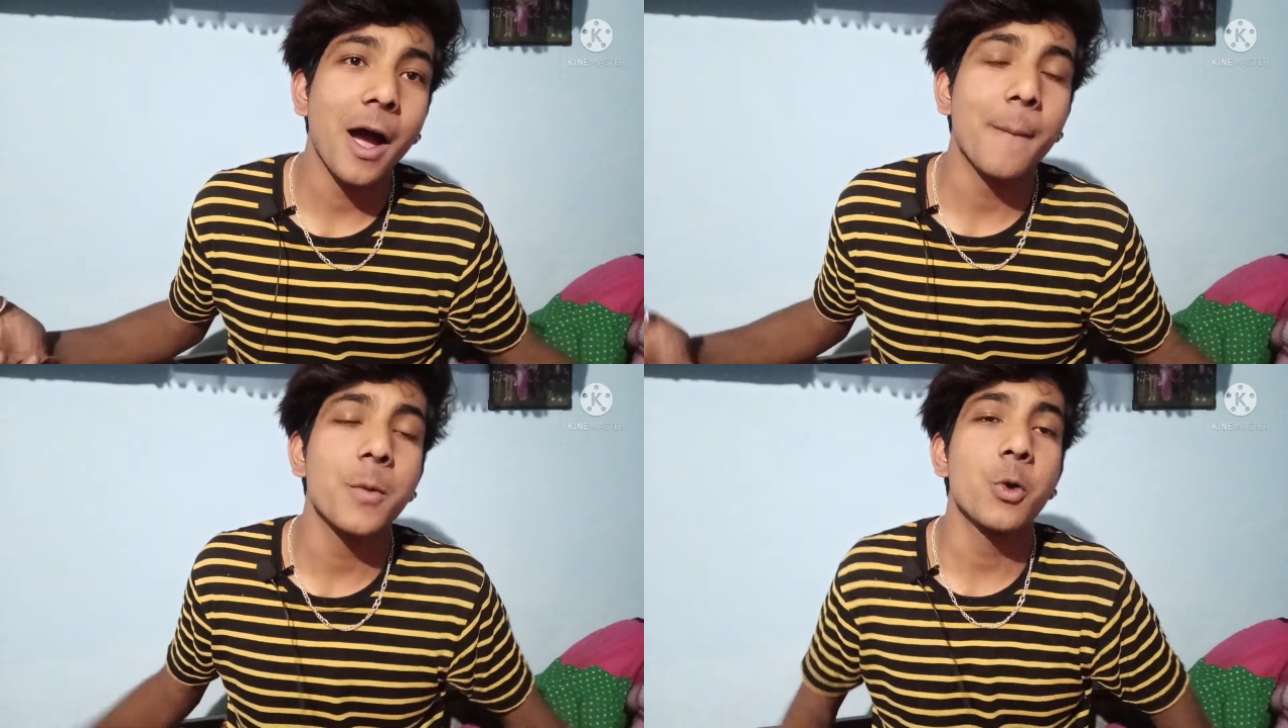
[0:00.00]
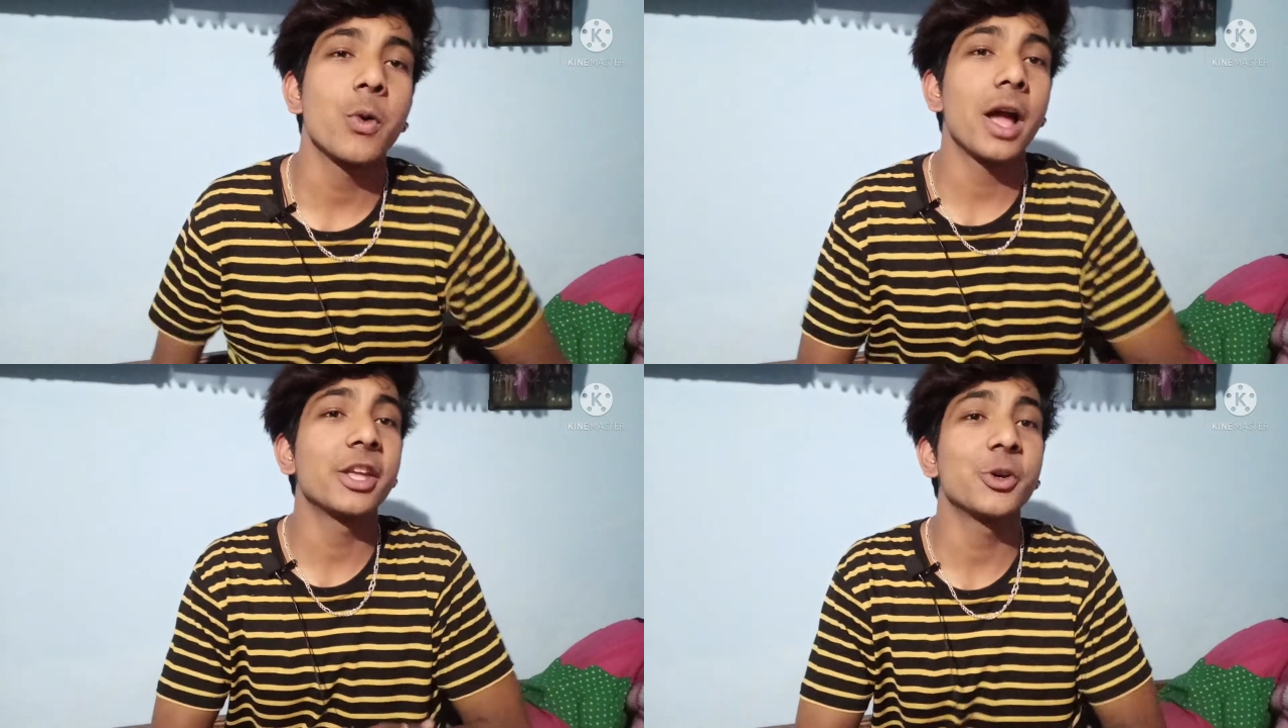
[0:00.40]
आप
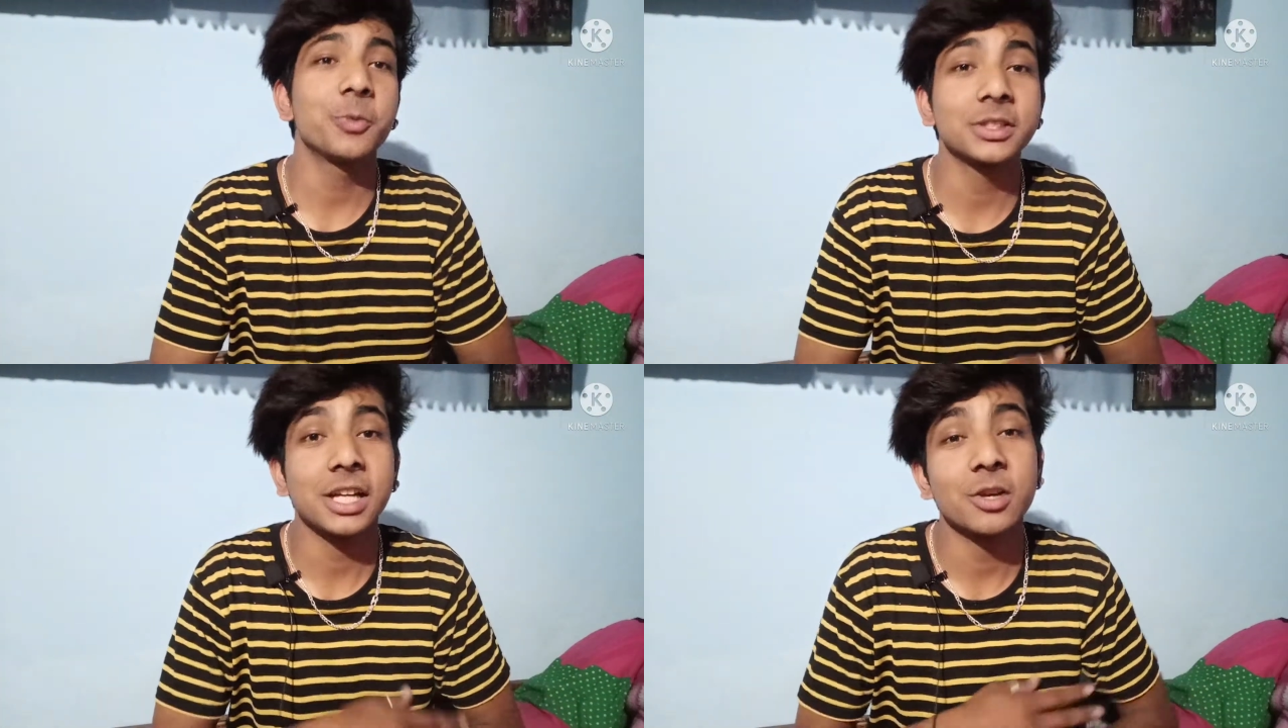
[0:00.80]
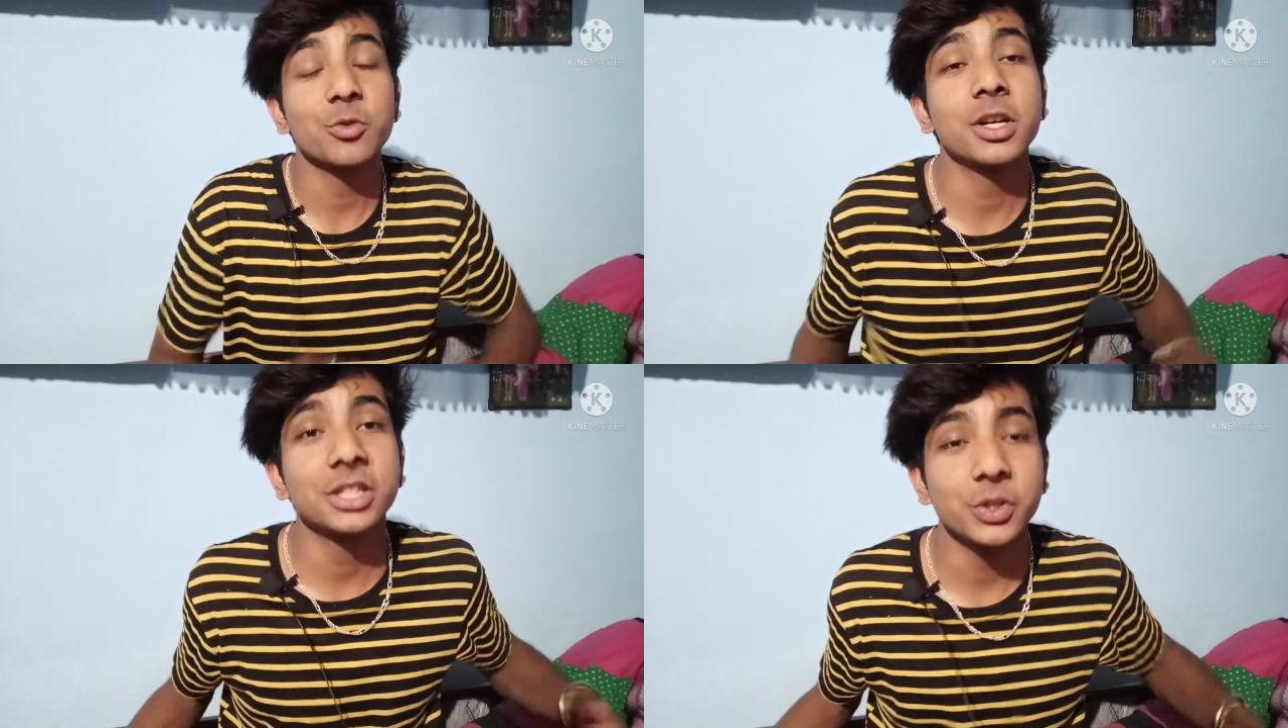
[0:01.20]
लोग आई होप कि सारे
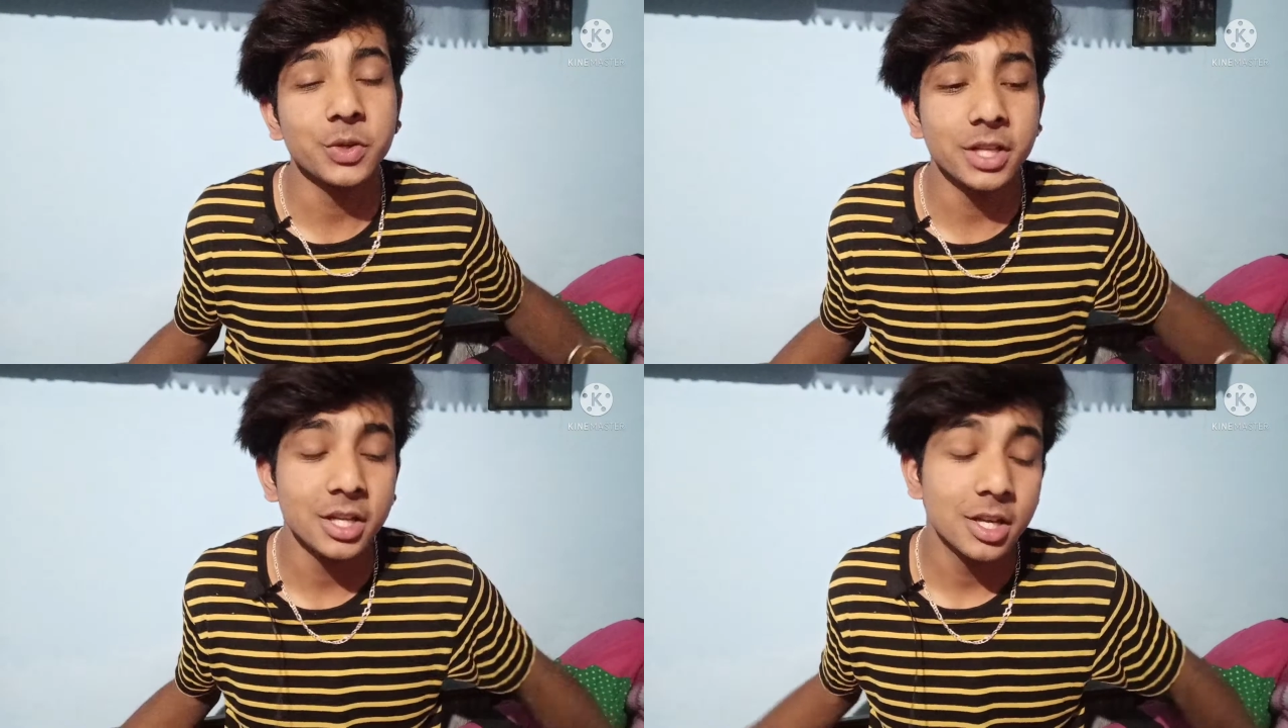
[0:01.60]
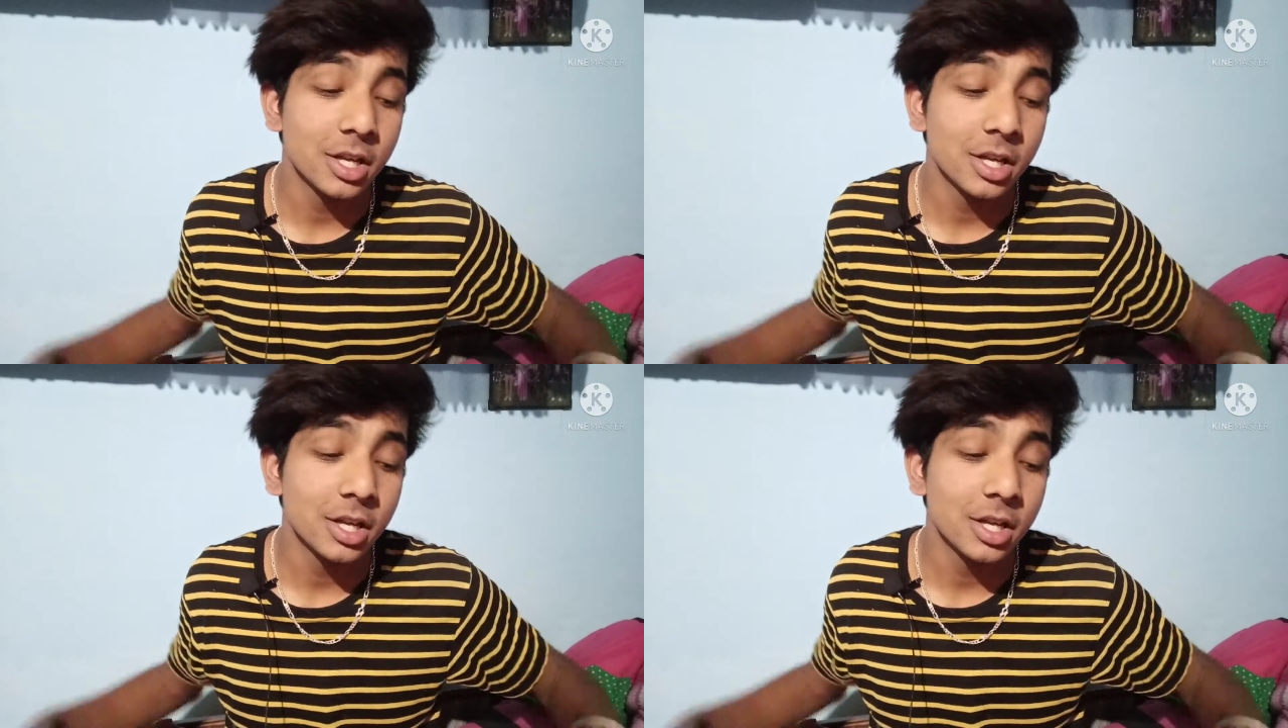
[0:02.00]
लोग अच्छे होंगे